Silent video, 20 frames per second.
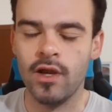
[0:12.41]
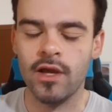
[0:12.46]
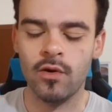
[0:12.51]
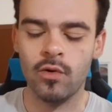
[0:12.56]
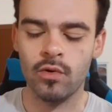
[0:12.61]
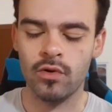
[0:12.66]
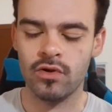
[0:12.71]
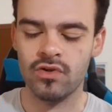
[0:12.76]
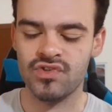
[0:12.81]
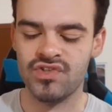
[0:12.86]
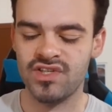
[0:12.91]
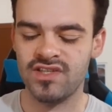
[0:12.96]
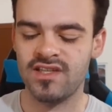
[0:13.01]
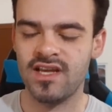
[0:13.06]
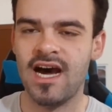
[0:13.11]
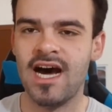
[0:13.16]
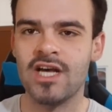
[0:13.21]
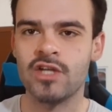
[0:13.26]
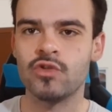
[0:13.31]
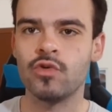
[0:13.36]
le
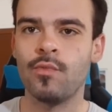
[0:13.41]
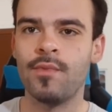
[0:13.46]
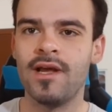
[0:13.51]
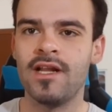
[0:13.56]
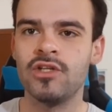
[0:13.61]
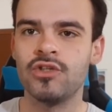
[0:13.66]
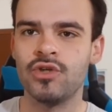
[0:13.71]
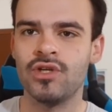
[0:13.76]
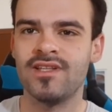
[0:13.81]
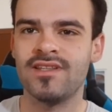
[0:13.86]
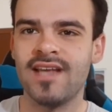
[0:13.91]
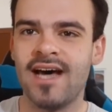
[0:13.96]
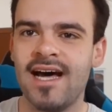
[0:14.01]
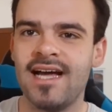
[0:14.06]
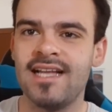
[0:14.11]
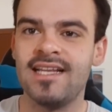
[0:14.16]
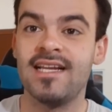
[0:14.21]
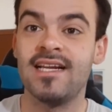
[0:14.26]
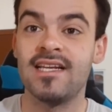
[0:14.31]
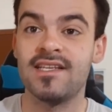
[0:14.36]
curiosità su
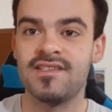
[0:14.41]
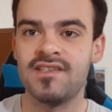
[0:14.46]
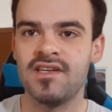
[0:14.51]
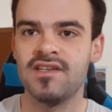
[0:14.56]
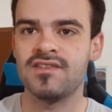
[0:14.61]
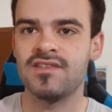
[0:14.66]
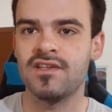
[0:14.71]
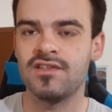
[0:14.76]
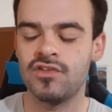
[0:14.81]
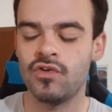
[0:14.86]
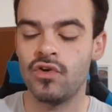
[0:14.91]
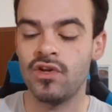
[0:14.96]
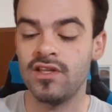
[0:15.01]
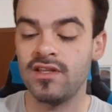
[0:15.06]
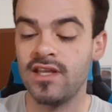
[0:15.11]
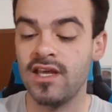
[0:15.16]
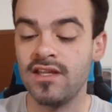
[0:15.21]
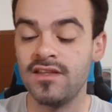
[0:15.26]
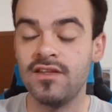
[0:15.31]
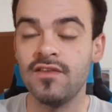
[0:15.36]
Belgio-Italia, le sensazioni
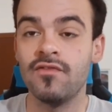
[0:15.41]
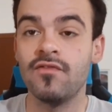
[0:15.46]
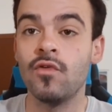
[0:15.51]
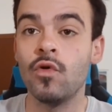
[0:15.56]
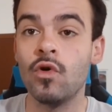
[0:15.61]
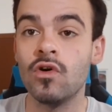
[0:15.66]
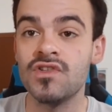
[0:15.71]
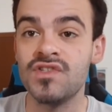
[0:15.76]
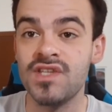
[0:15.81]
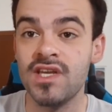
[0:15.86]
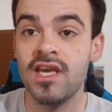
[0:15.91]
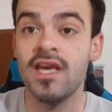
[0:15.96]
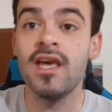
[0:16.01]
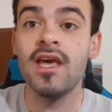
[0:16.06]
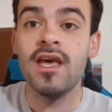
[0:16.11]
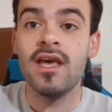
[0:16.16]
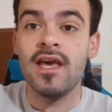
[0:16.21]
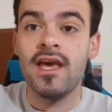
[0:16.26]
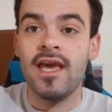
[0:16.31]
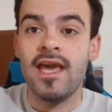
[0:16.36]
dei
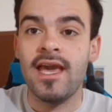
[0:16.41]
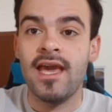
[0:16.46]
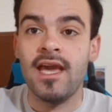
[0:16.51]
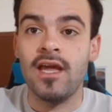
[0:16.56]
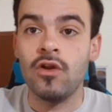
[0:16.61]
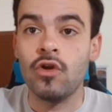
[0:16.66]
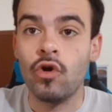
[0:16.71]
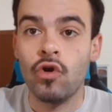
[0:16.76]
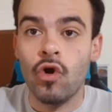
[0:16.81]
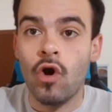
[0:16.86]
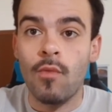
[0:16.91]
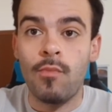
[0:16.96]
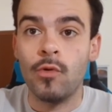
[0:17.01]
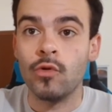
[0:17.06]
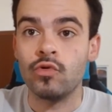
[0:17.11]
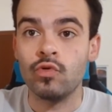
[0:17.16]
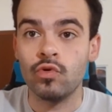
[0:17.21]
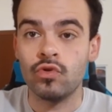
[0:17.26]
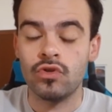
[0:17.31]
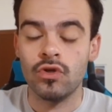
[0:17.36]
tifosi e non ho
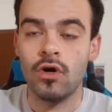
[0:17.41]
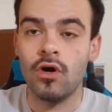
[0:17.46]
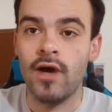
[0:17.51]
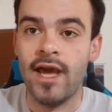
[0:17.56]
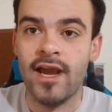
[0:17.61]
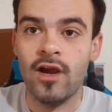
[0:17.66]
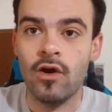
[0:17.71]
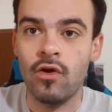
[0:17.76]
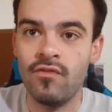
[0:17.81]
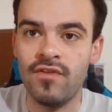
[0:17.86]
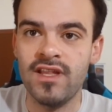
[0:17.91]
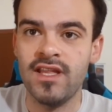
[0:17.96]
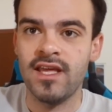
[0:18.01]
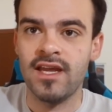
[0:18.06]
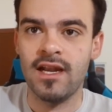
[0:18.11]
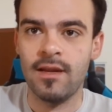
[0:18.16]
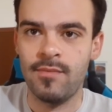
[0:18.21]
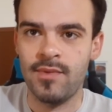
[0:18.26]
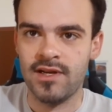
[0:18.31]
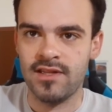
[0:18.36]
potuto ecco,
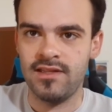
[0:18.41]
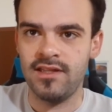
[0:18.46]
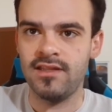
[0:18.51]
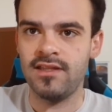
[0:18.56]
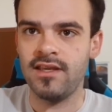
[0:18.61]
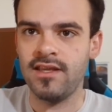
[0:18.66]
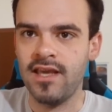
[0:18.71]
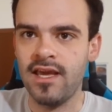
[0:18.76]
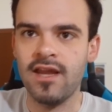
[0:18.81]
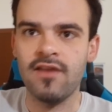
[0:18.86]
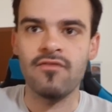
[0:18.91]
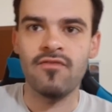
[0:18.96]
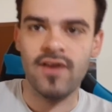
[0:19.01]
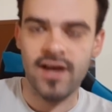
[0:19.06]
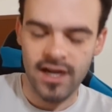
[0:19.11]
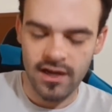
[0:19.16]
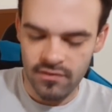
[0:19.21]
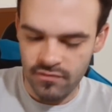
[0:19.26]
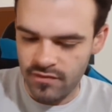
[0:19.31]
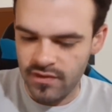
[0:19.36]
vedere la partita ieri,
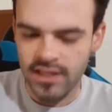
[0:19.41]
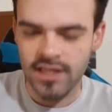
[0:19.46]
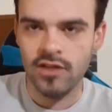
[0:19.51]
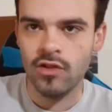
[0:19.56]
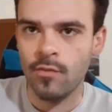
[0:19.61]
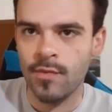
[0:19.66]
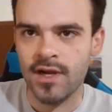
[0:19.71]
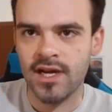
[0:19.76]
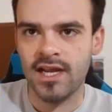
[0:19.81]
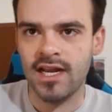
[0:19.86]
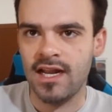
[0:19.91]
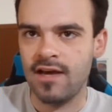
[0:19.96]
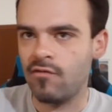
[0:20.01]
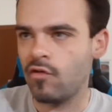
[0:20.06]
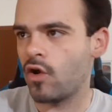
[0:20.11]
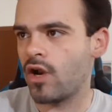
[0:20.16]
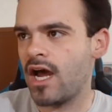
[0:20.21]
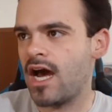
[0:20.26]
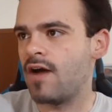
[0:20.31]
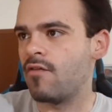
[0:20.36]
fare il video perché
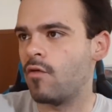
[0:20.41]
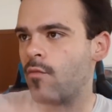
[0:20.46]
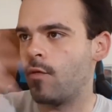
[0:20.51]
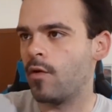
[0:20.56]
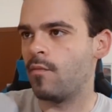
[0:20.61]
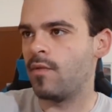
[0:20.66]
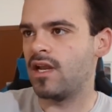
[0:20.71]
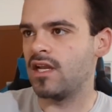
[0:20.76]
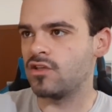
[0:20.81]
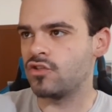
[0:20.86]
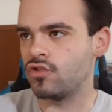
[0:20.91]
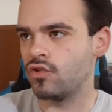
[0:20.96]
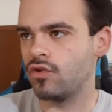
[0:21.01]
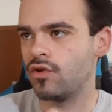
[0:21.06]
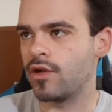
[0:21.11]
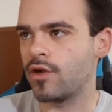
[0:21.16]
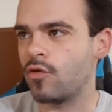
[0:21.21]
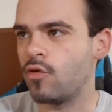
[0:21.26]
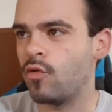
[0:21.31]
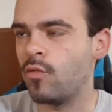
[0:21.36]
lavoravo, poi me la
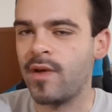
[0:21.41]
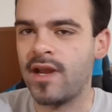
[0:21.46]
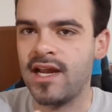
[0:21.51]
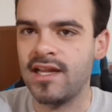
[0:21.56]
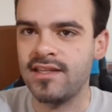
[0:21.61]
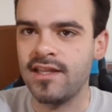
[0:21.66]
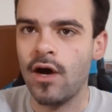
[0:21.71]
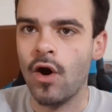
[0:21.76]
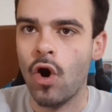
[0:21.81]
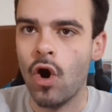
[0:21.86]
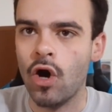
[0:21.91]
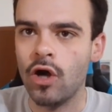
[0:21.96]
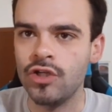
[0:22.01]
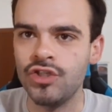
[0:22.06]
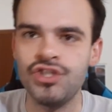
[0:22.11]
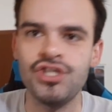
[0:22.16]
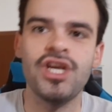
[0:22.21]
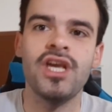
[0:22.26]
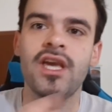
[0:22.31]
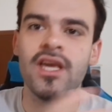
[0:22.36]
sono recuperata
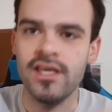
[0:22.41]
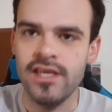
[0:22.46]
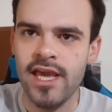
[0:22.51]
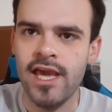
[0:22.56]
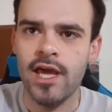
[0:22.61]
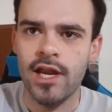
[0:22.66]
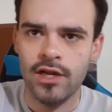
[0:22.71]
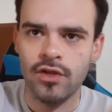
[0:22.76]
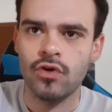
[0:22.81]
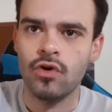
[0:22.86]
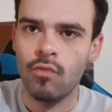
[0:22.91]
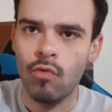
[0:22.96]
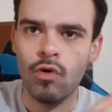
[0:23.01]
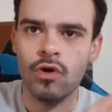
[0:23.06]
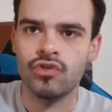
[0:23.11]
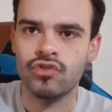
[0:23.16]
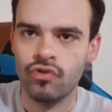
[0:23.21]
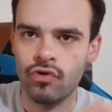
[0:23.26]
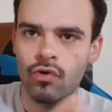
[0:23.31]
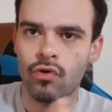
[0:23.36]
oggi, ieri
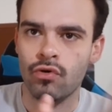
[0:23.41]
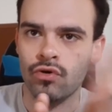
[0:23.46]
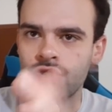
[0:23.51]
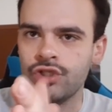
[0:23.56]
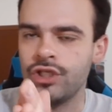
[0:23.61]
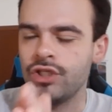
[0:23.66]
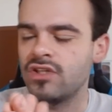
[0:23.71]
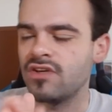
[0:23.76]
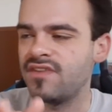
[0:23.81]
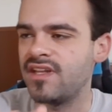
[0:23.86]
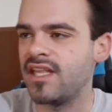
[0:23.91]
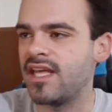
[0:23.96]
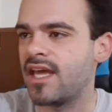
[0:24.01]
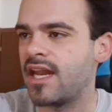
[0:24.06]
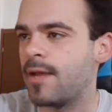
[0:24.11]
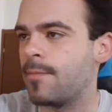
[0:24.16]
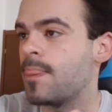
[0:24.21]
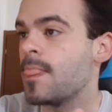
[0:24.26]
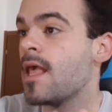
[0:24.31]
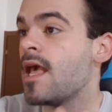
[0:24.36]
comunque sono riuscito a
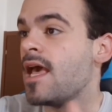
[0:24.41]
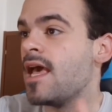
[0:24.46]
vedere